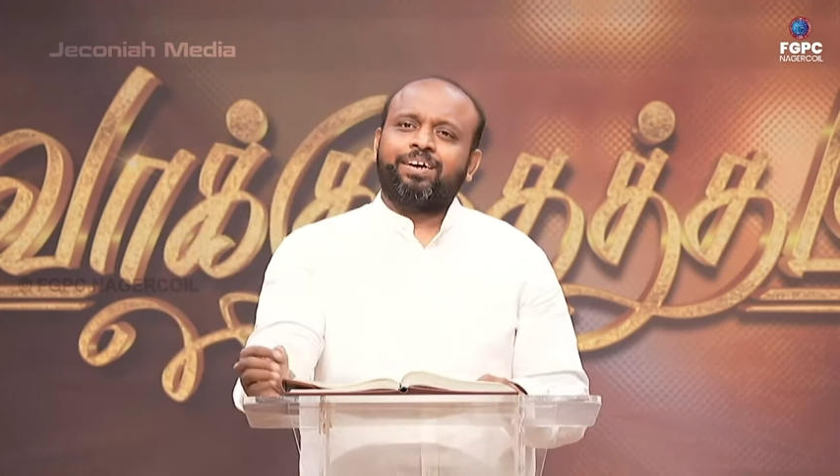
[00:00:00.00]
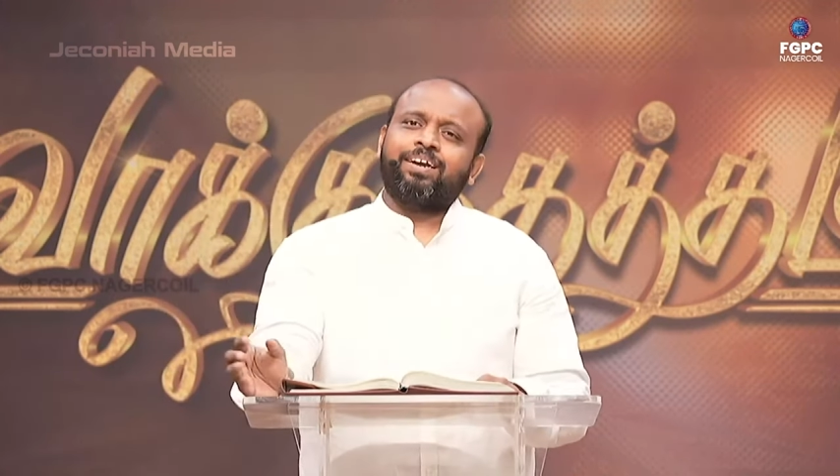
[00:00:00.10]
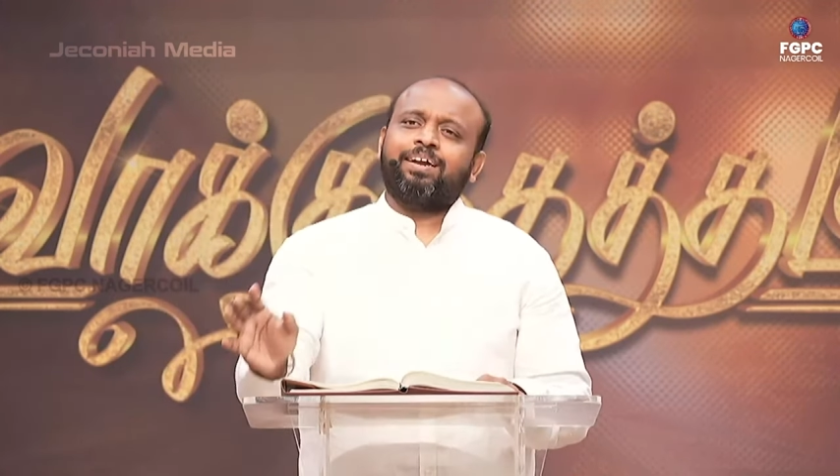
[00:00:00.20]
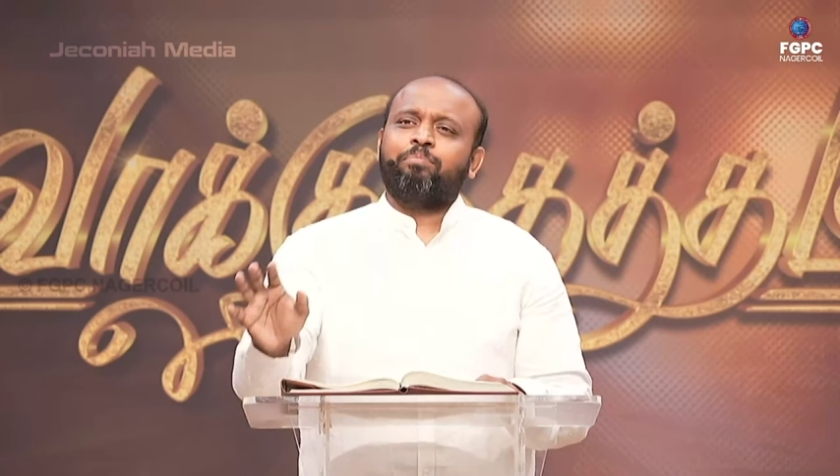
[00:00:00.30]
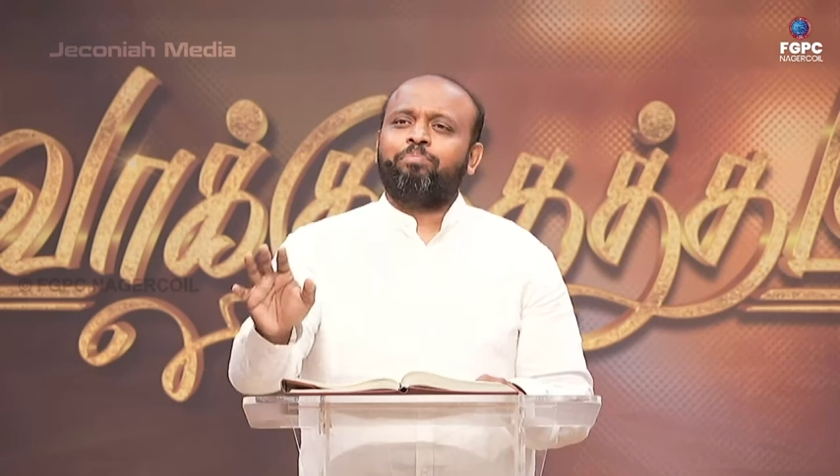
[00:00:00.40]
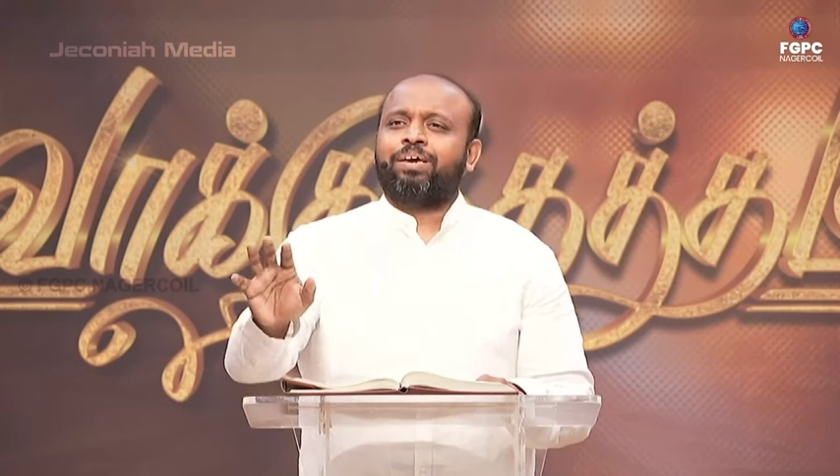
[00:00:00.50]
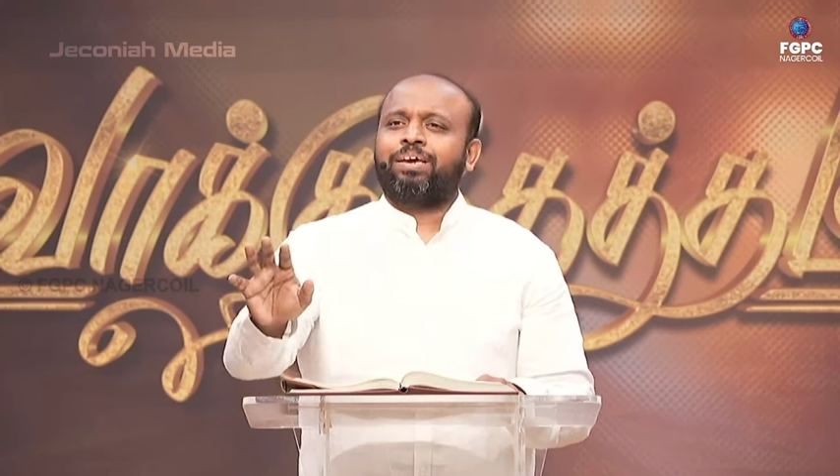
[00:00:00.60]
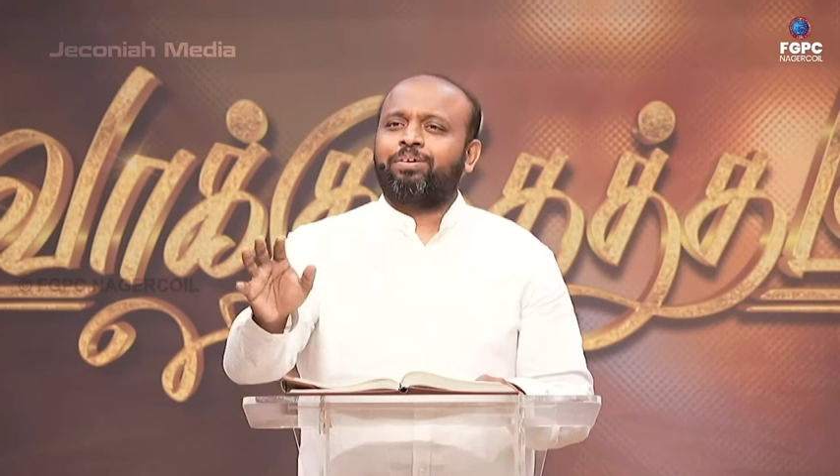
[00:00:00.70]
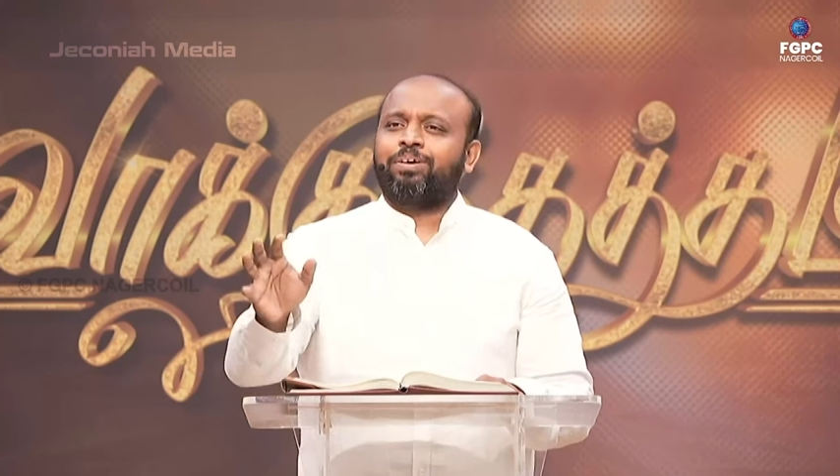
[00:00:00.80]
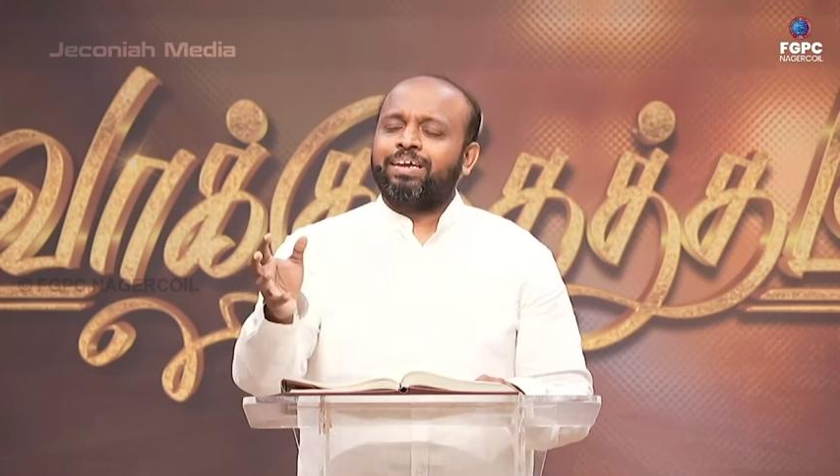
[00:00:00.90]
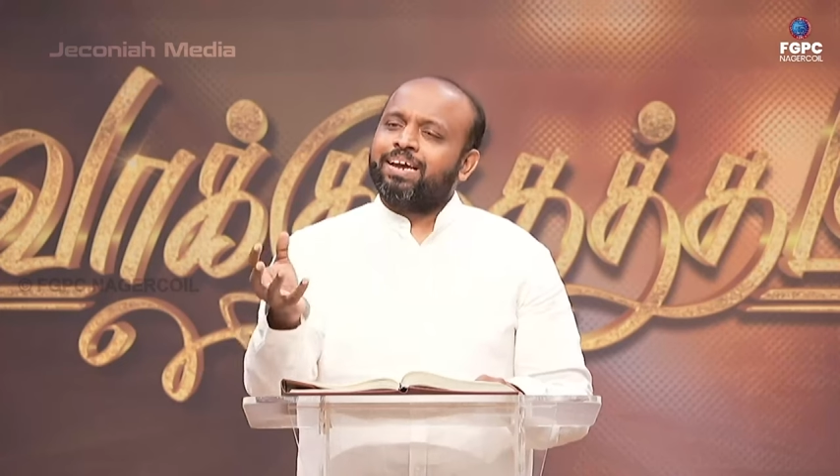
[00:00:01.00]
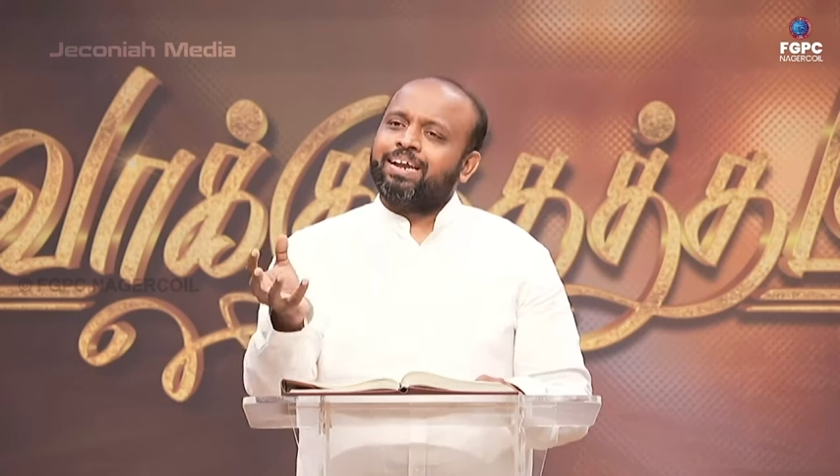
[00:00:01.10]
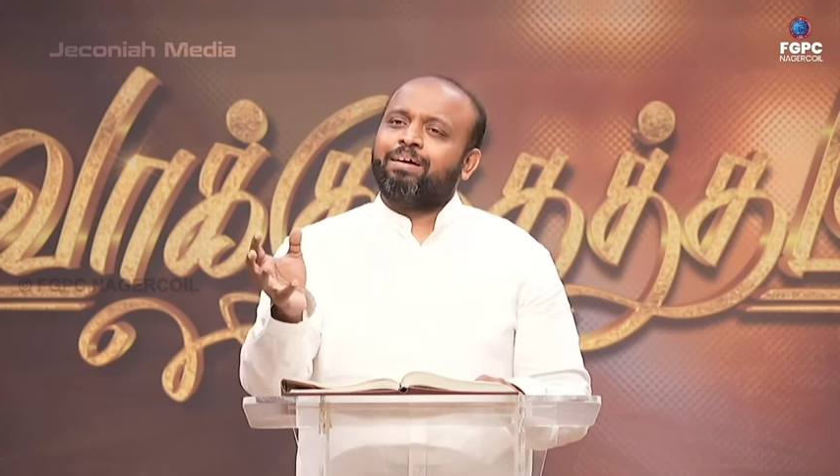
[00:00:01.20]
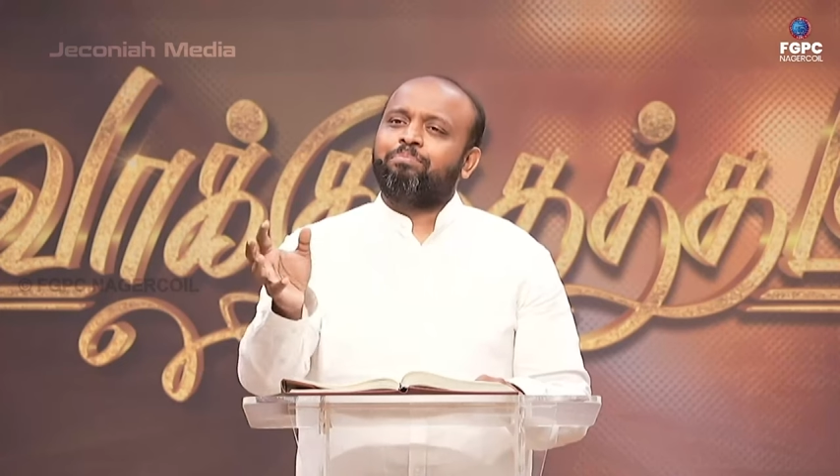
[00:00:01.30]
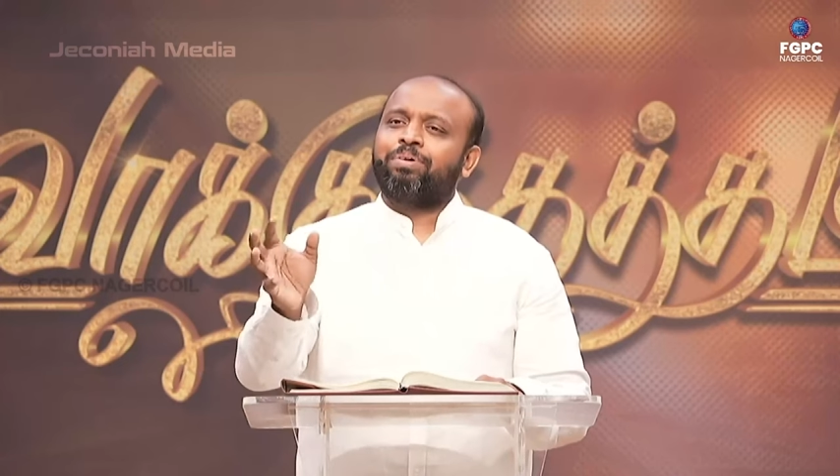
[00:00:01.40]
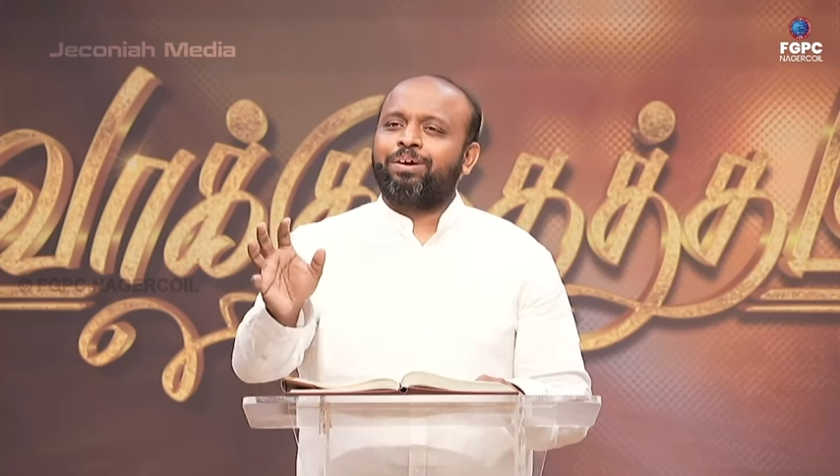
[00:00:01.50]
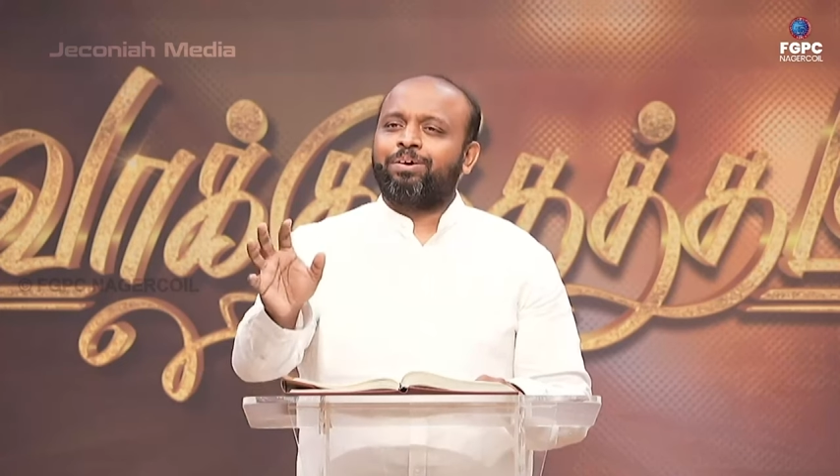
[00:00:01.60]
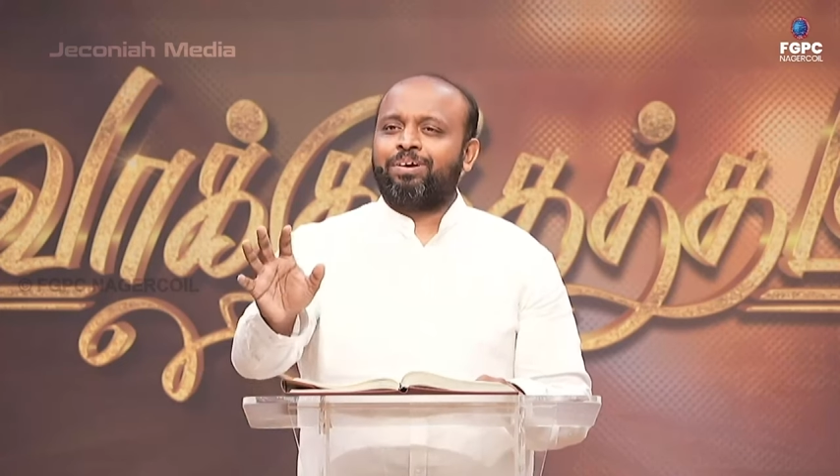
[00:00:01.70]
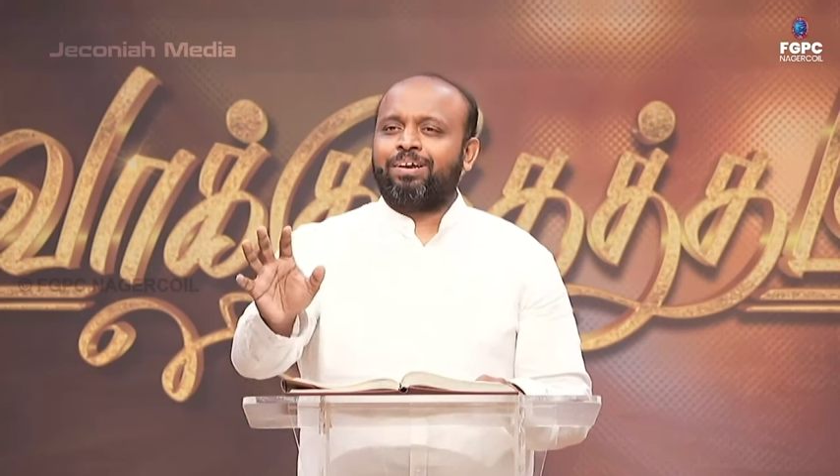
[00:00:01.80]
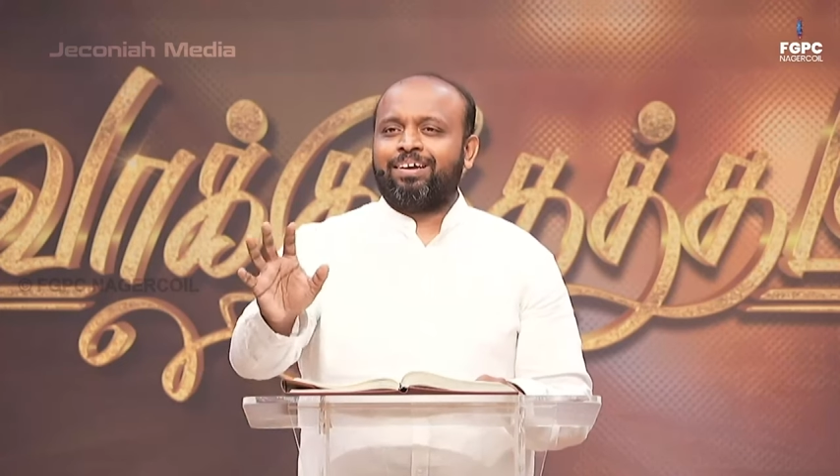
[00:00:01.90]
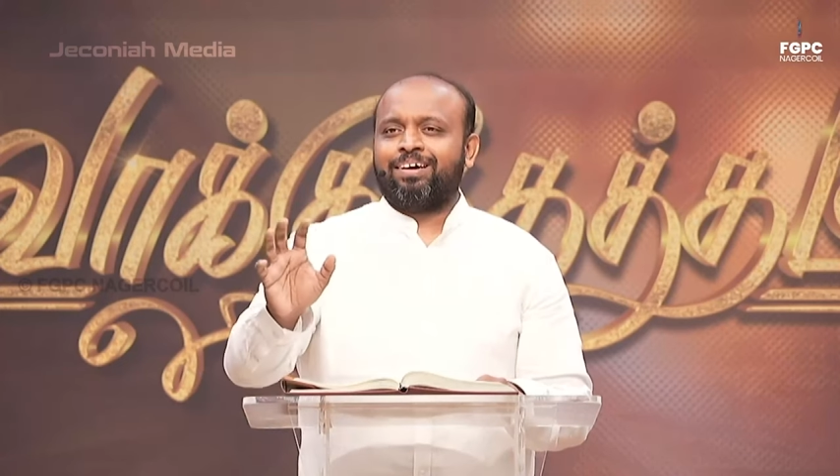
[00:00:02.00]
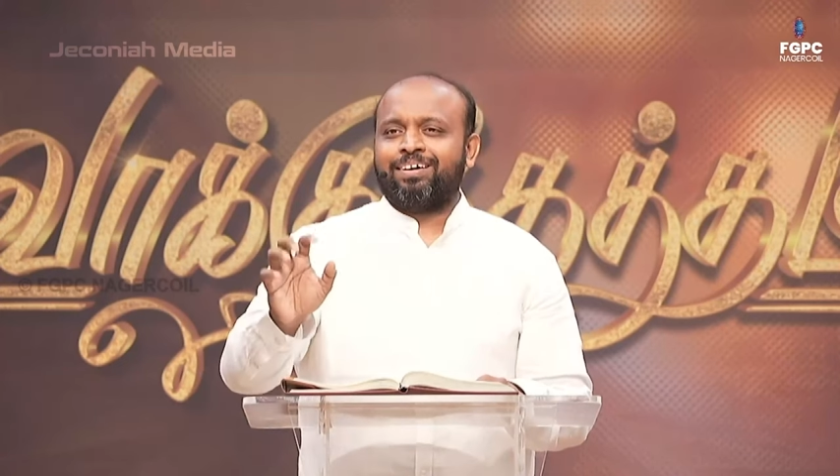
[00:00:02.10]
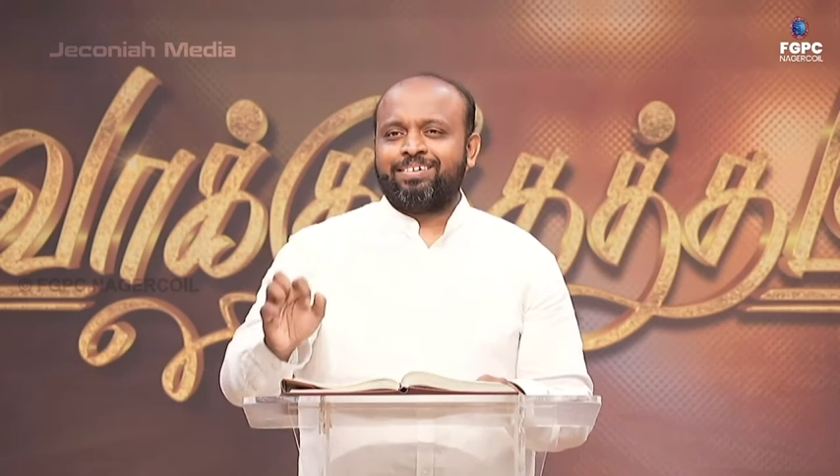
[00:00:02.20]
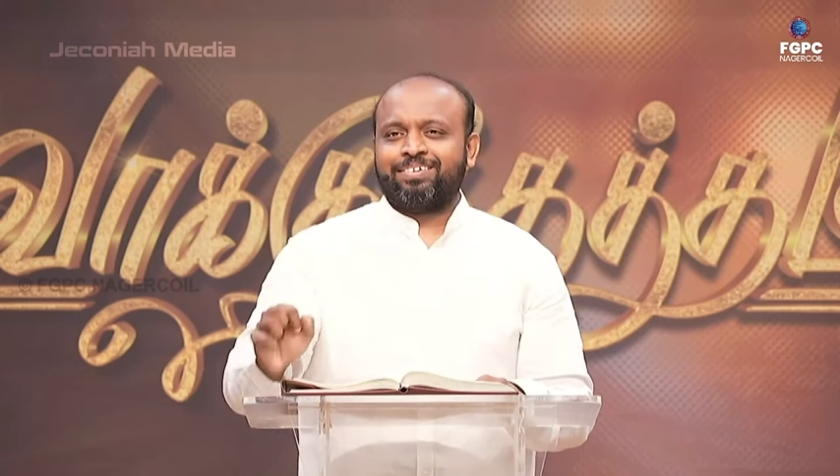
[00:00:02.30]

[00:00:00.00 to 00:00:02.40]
ஆனால் நம்பிக்கையோட ஏன் நம்பிக்கையோடன்னா